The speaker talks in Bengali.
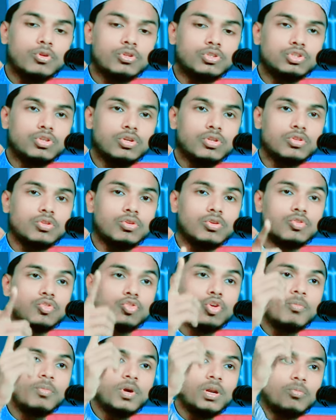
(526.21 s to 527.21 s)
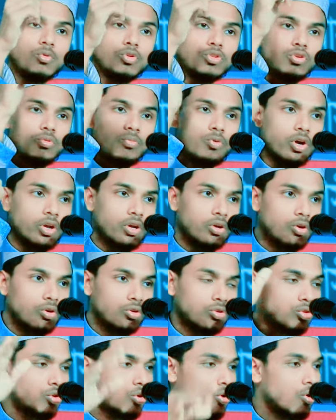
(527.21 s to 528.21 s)
পর্যন্ত জমের মতো ভয়
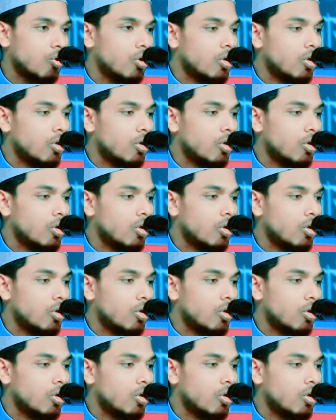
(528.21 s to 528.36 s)
করত